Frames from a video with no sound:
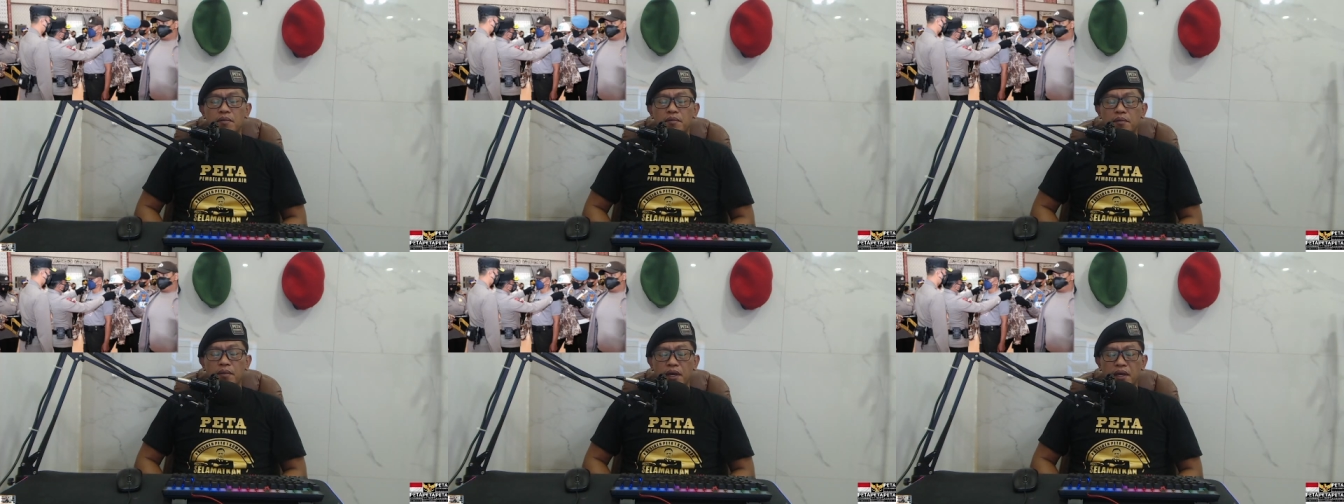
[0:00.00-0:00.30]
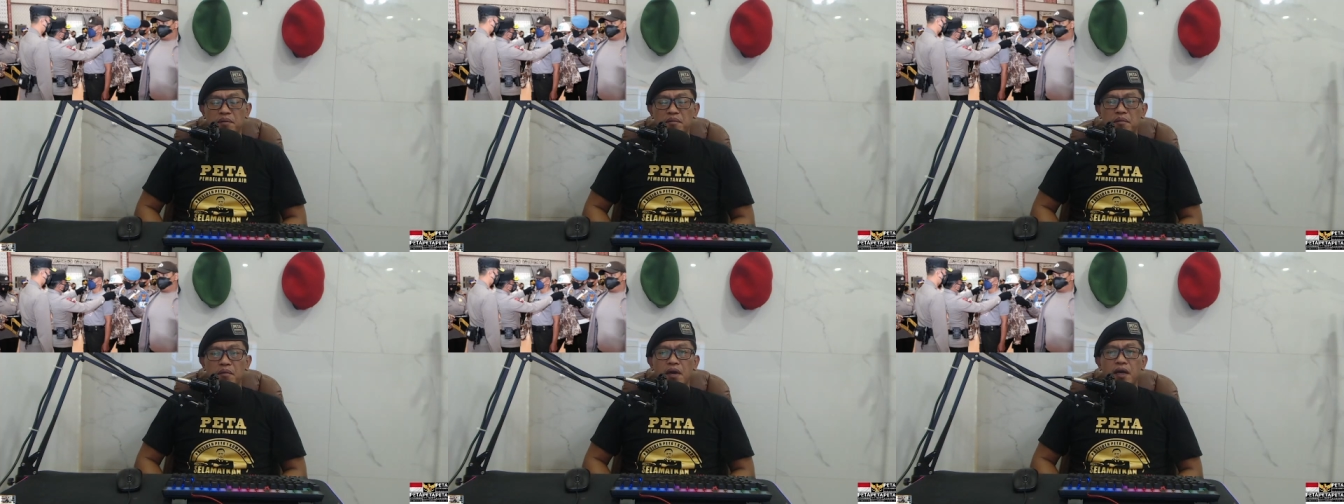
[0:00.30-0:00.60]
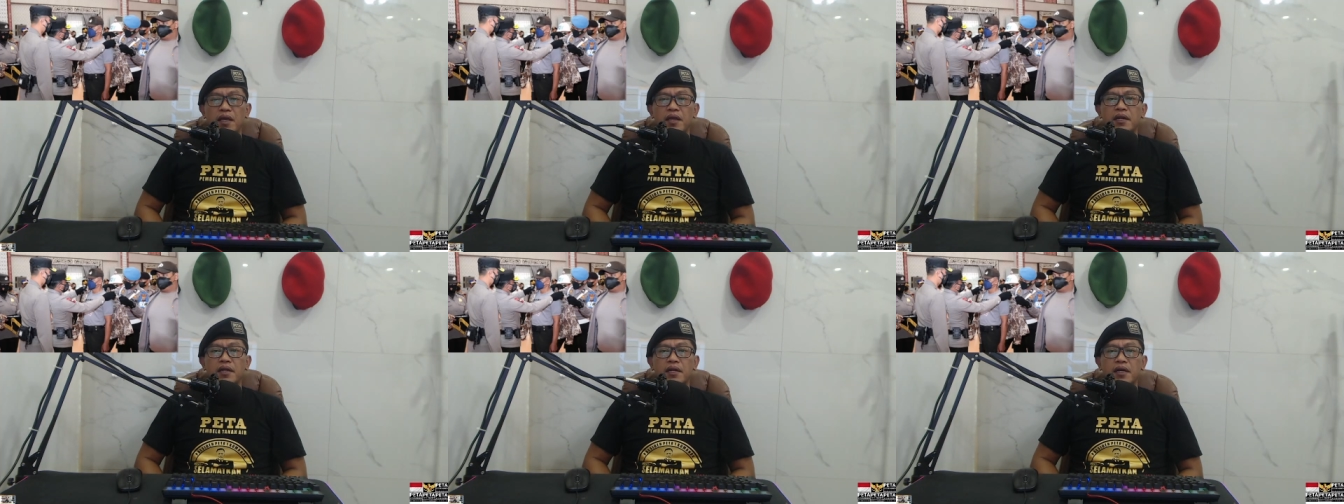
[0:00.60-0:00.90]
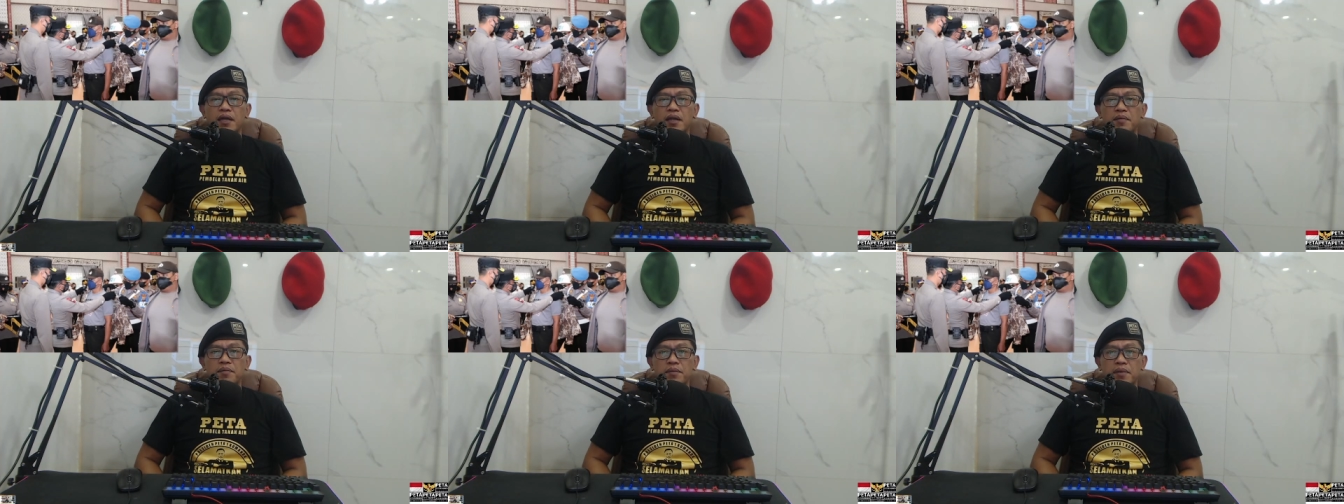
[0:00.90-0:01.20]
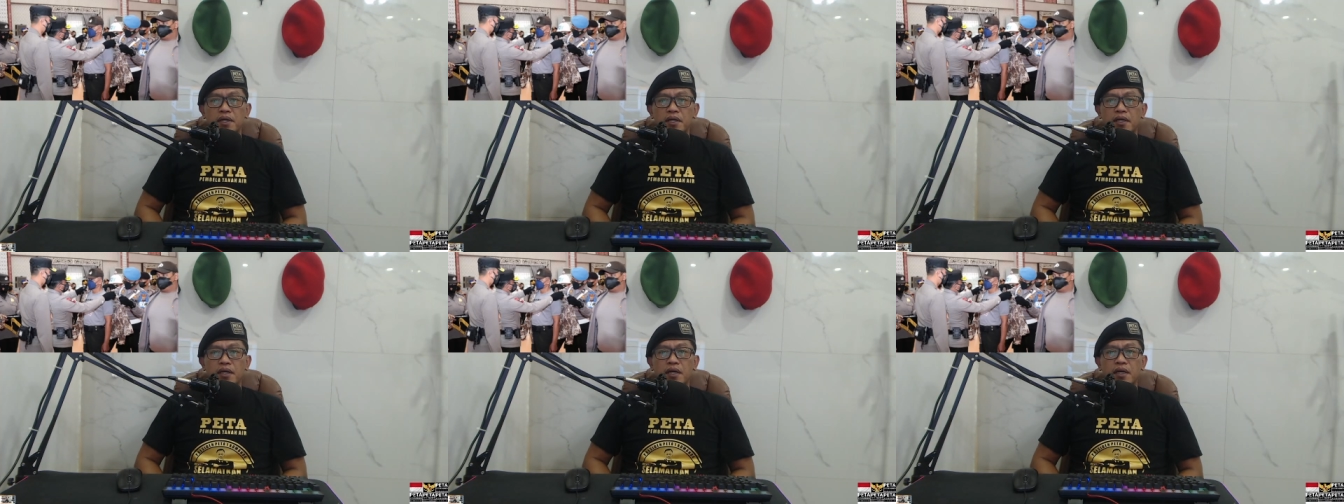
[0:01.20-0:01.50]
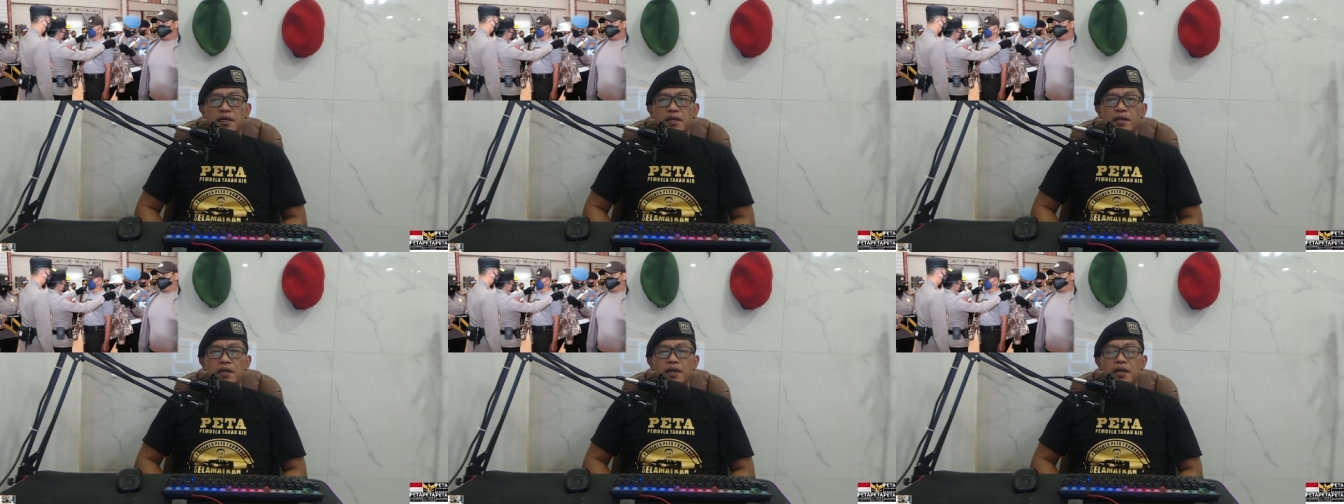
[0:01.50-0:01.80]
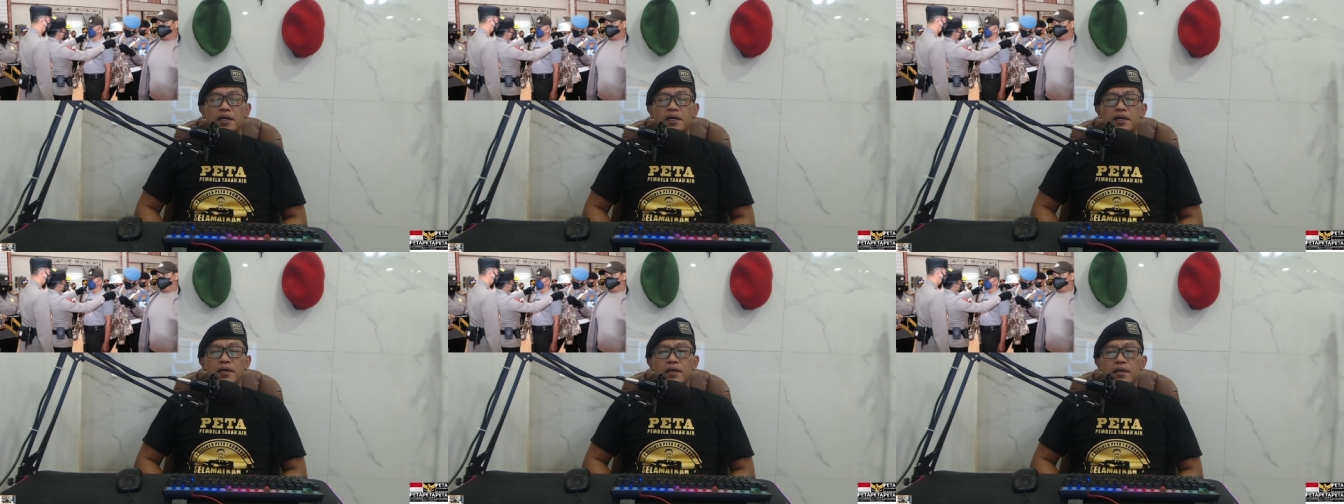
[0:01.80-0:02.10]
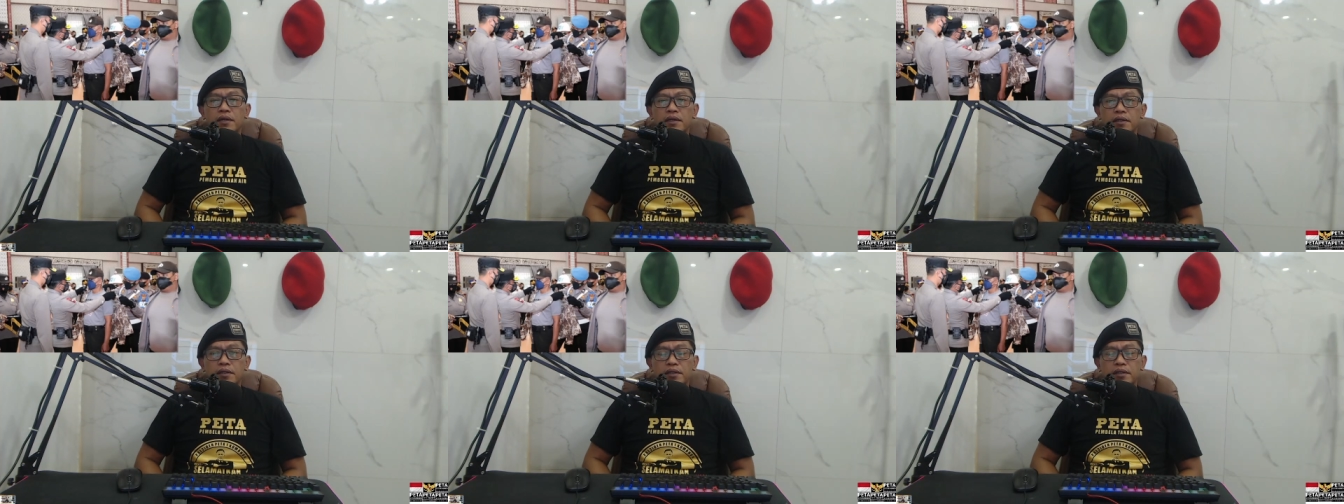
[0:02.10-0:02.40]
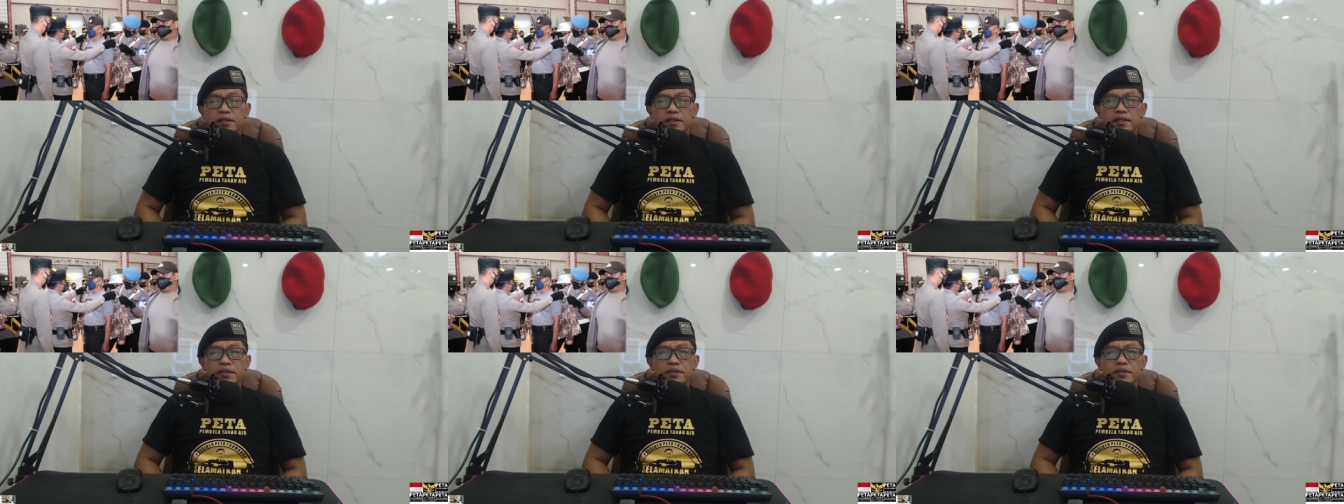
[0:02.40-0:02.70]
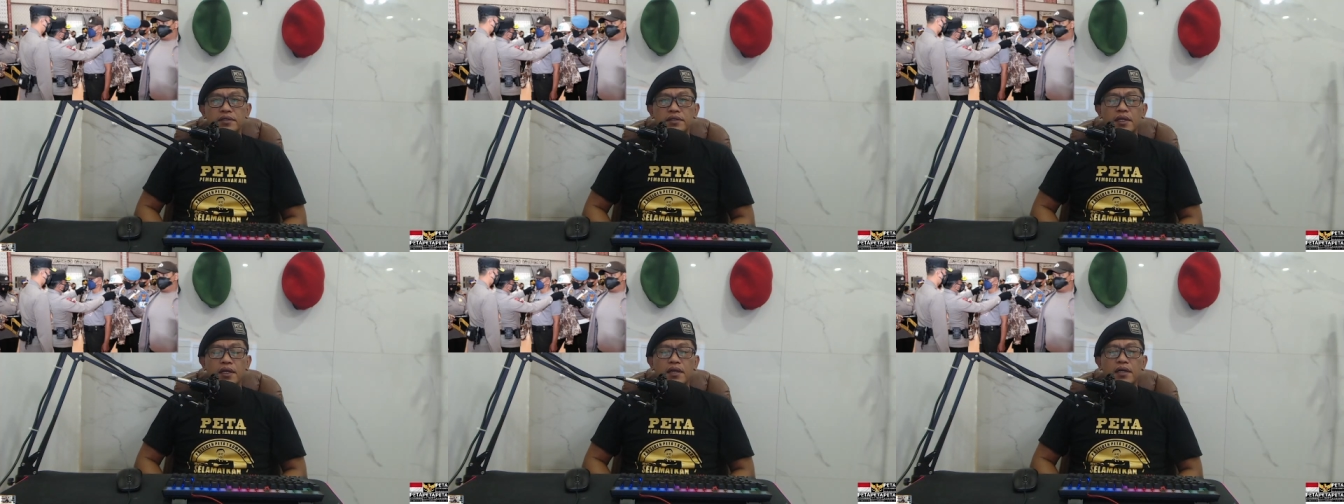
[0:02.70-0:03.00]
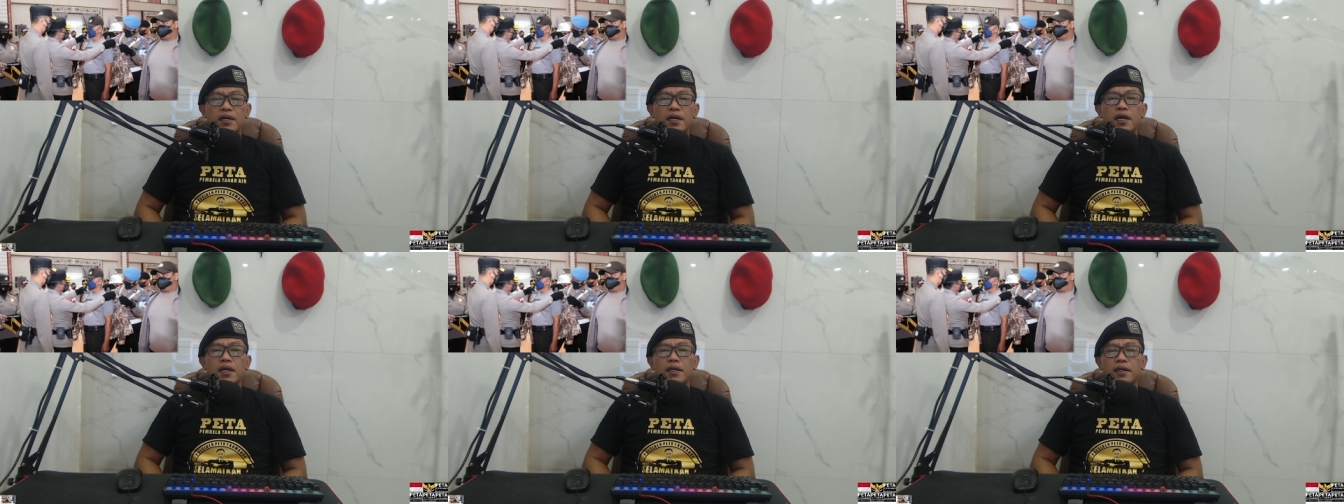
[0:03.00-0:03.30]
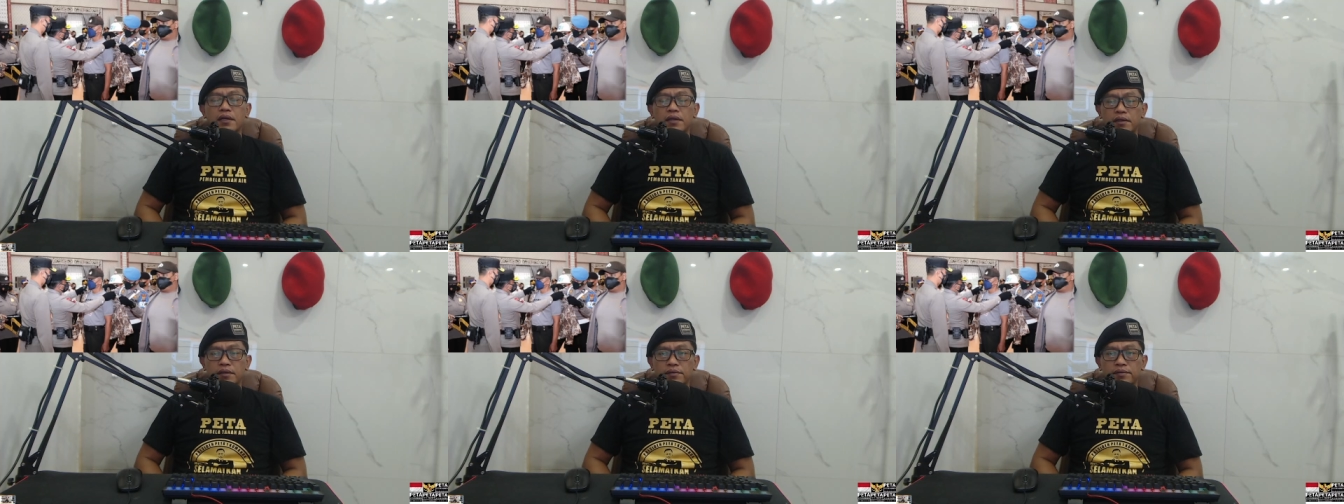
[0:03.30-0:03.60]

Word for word: main-main dalam menegakkan internal